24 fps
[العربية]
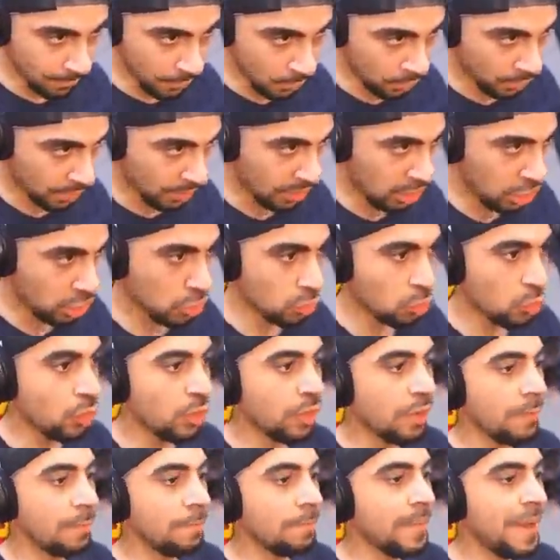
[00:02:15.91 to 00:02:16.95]
اوكي حلو
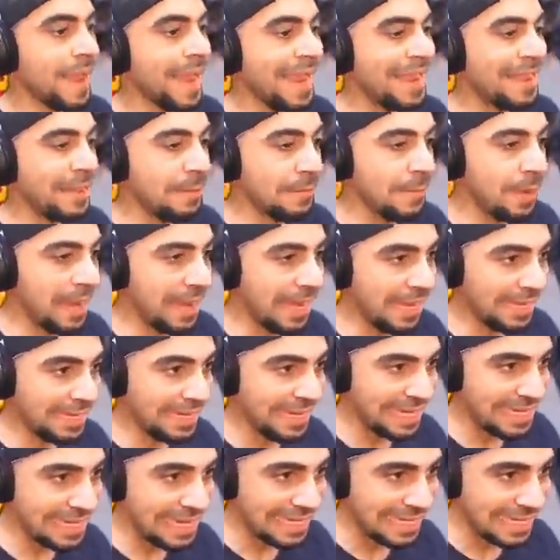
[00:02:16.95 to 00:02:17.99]
بعد ما
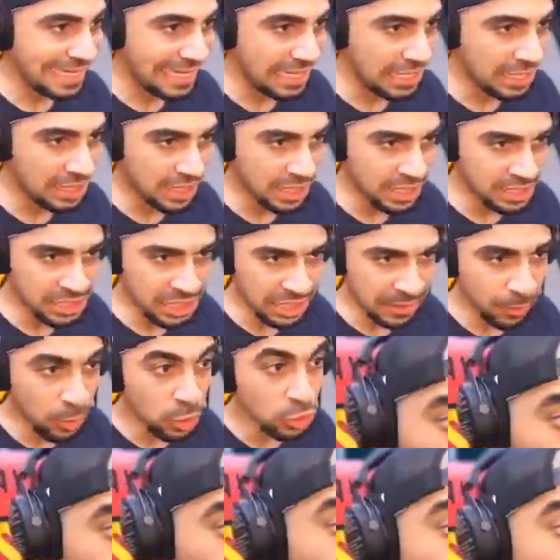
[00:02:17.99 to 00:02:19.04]
عدينا هني خذ لك تشيك
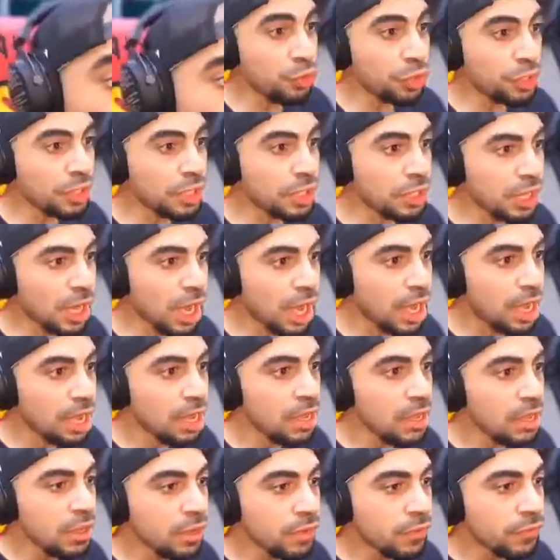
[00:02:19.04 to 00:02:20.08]
بوينت اوه دقيقه
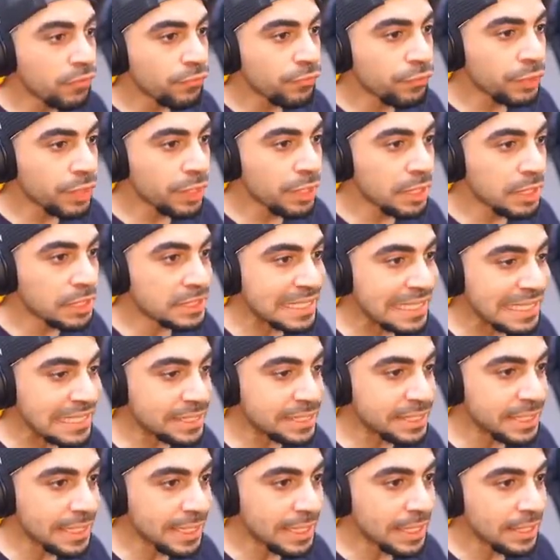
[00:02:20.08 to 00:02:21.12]
في تي ان
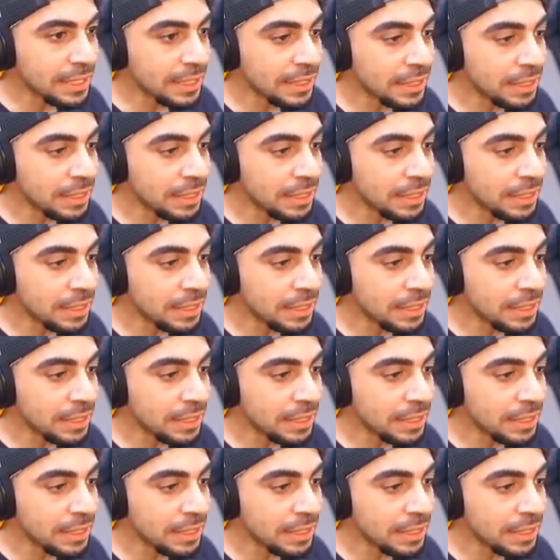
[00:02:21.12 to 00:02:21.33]
تي